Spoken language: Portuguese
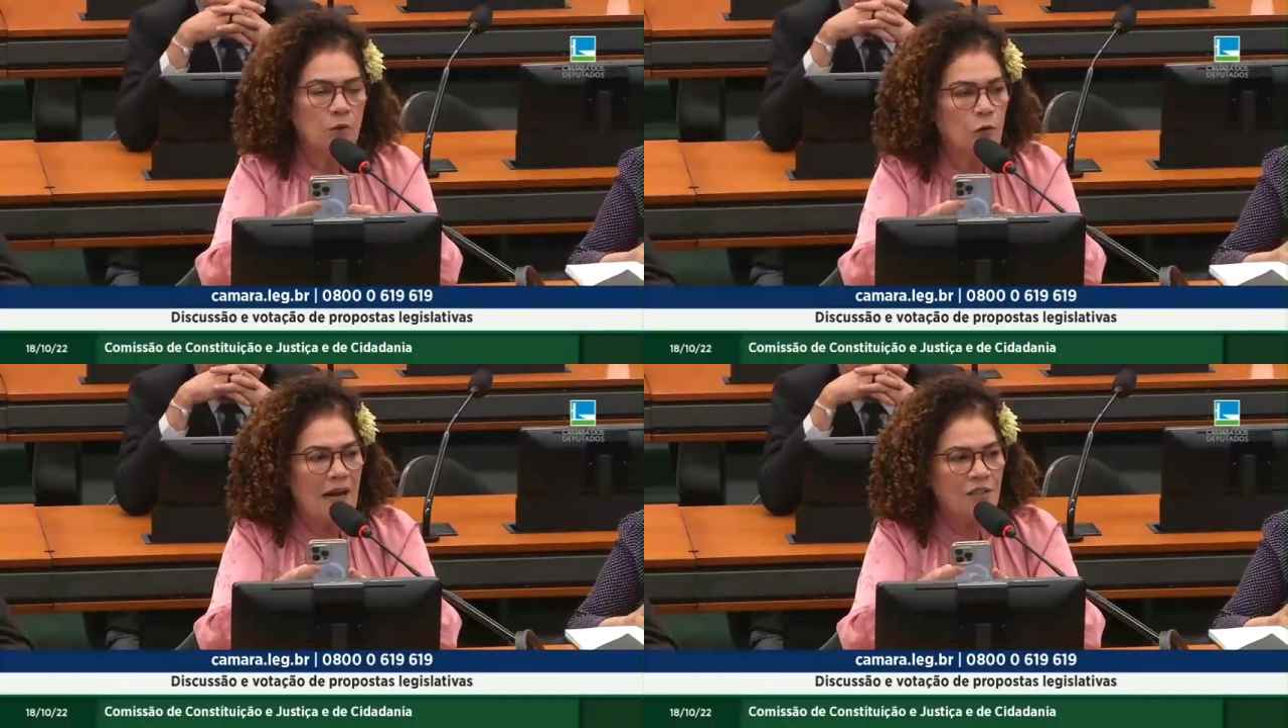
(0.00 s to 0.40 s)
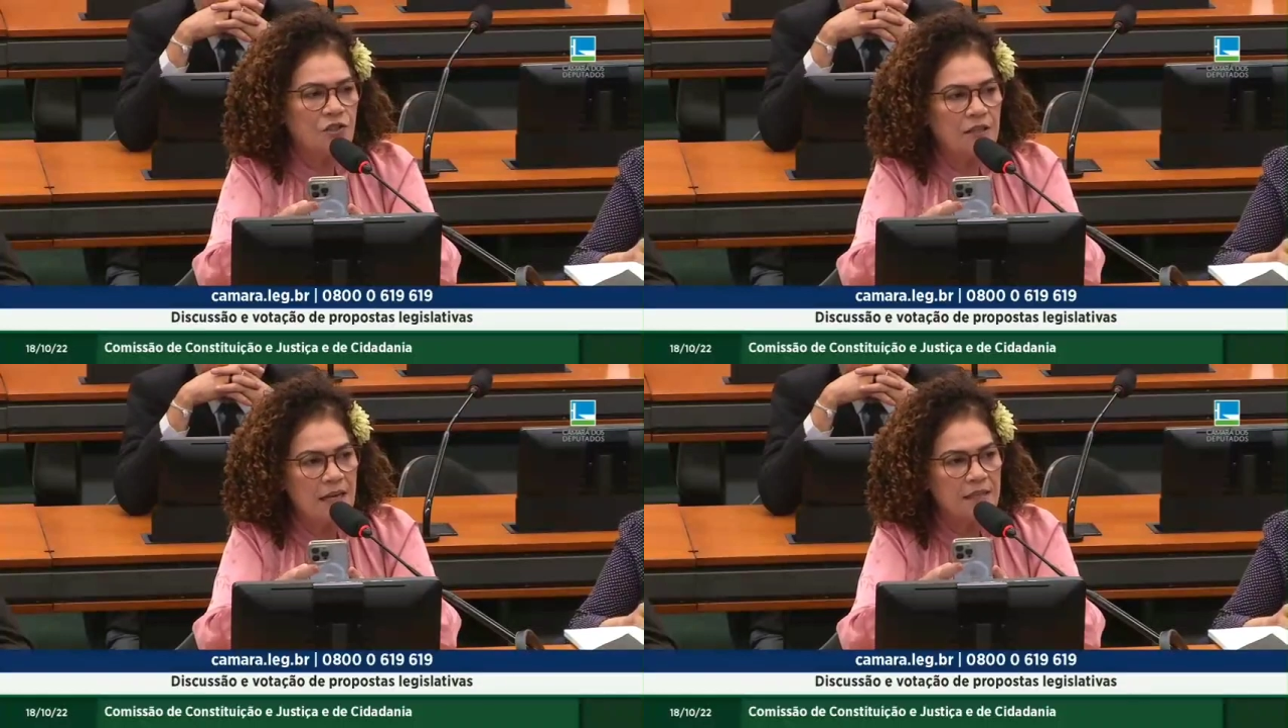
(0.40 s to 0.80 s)
do,
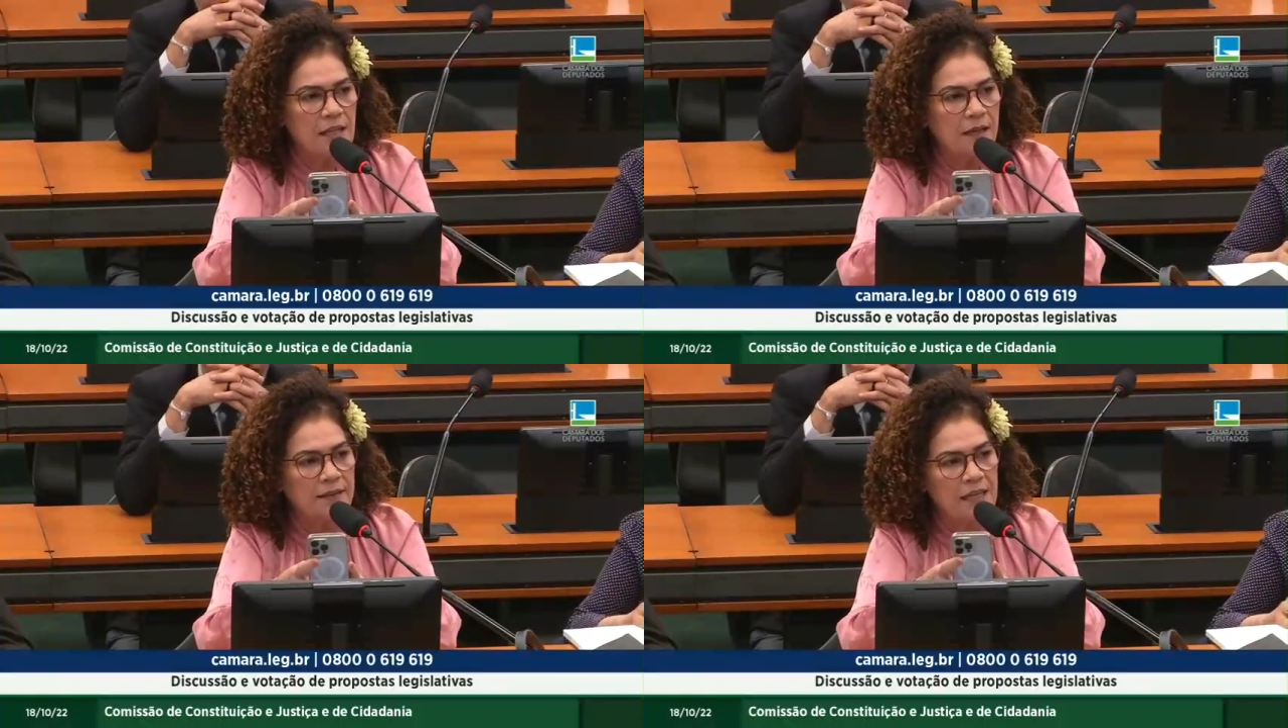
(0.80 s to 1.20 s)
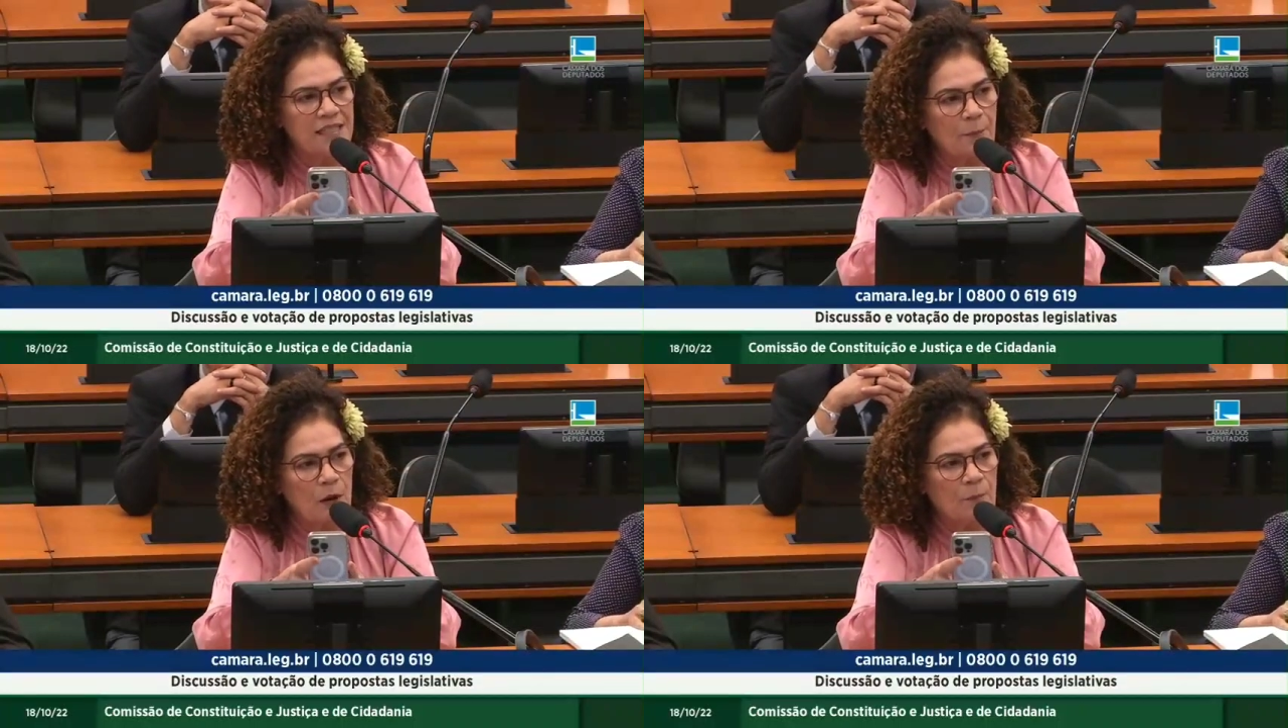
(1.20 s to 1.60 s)
dessa,
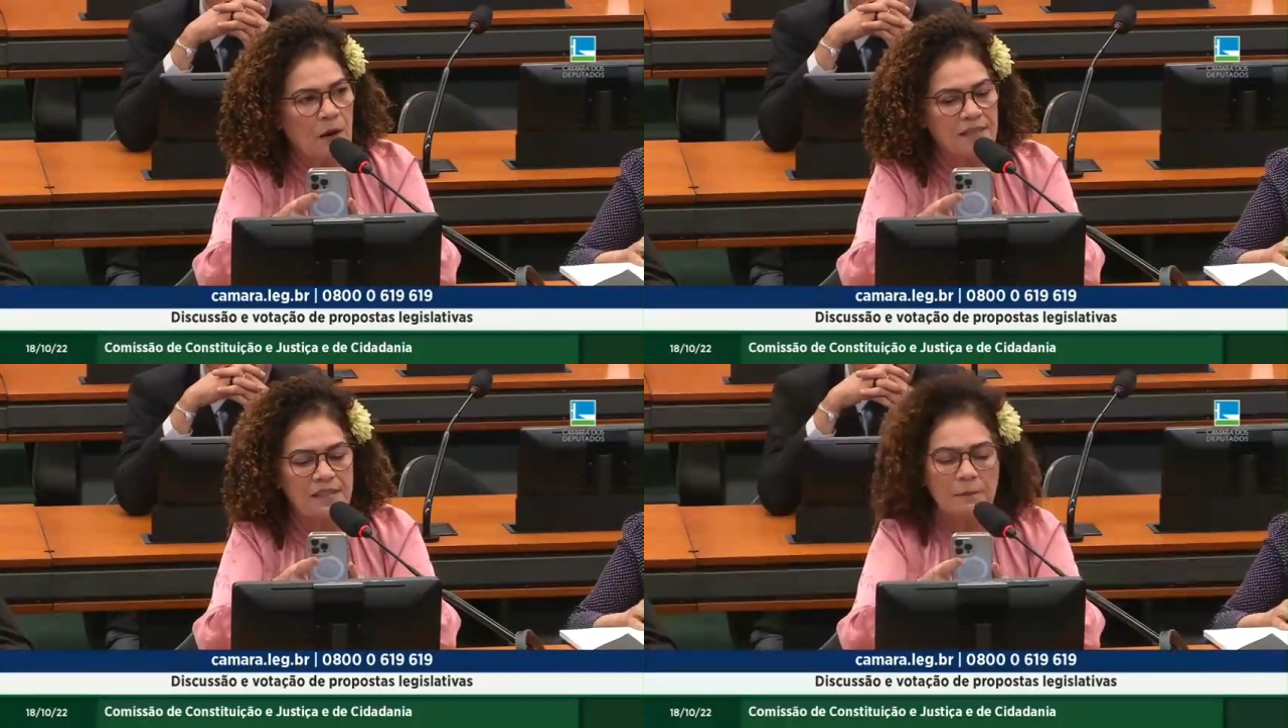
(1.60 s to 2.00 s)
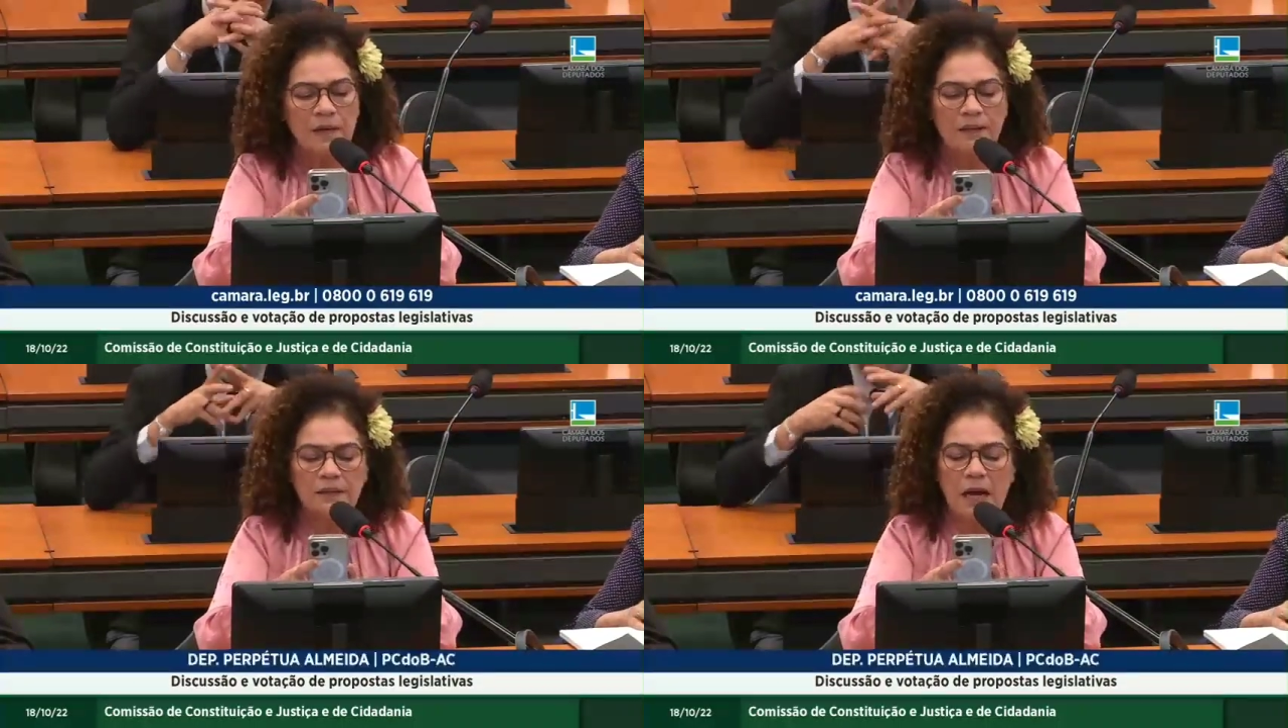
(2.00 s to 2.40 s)
dessa proposta
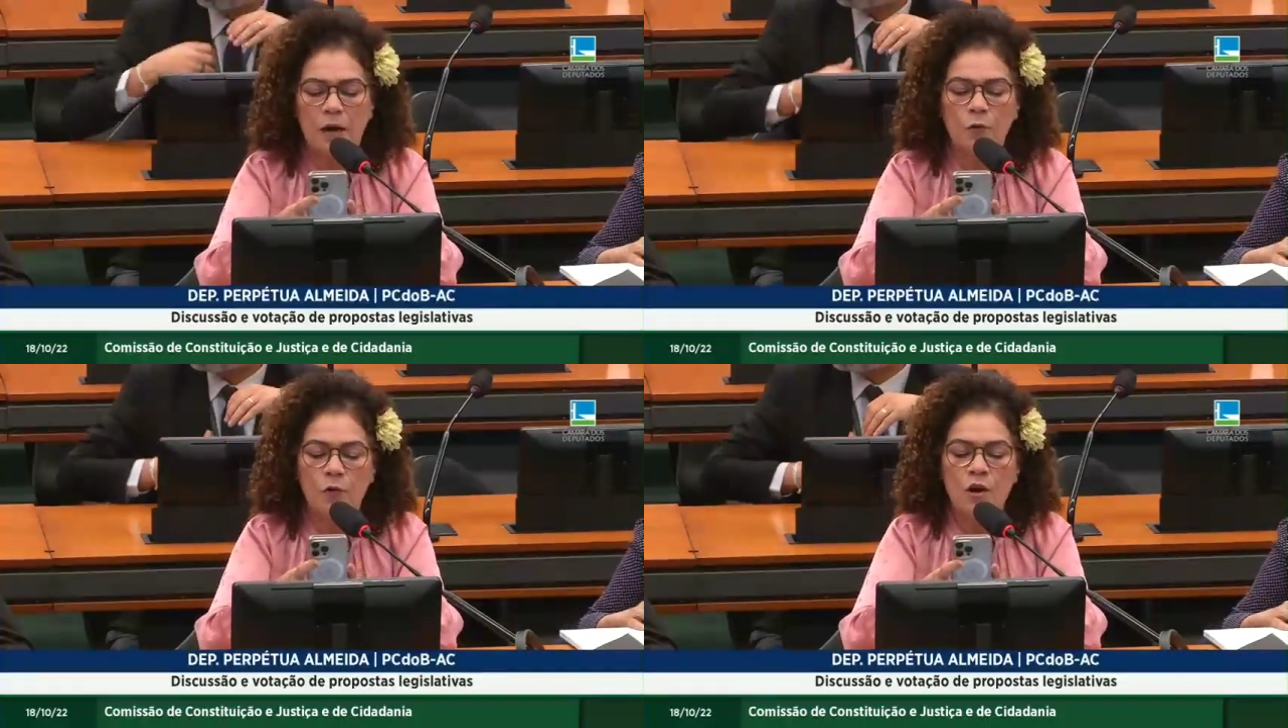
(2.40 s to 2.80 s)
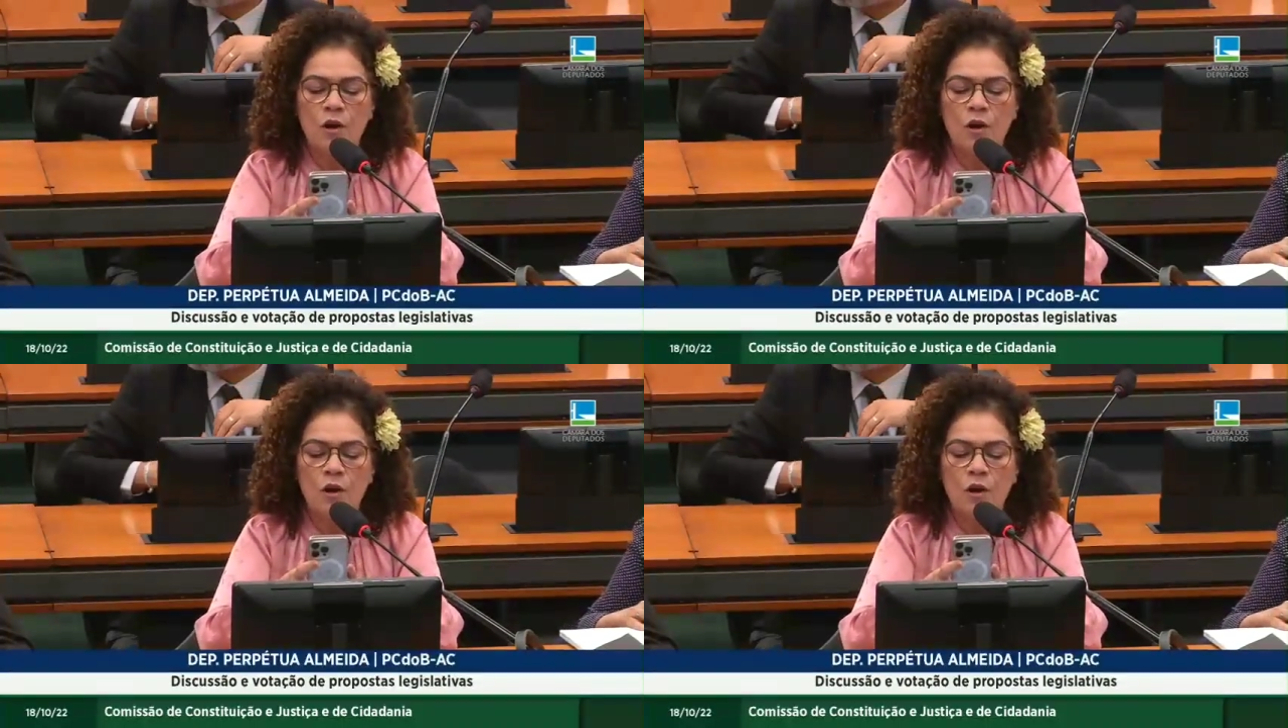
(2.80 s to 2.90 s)
ambiental